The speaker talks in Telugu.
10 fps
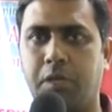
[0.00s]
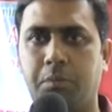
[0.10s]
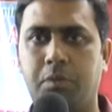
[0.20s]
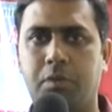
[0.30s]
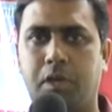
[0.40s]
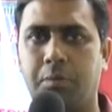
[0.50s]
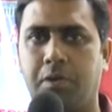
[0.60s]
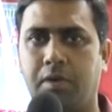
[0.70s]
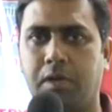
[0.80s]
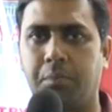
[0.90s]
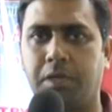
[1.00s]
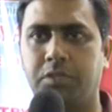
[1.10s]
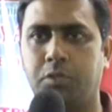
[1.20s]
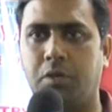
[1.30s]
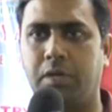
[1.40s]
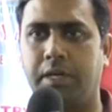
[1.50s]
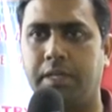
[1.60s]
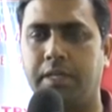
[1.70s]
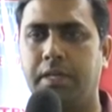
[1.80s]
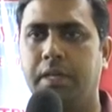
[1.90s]
అనుభూతి అనుభవాలు
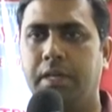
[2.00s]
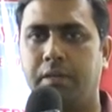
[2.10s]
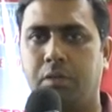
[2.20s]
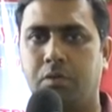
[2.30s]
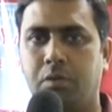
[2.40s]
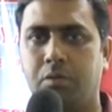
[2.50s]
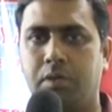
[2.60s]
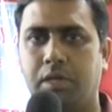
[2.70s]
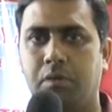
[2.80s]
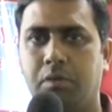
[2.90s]
పంచుకోవాలని నేను కోరుతున్నాను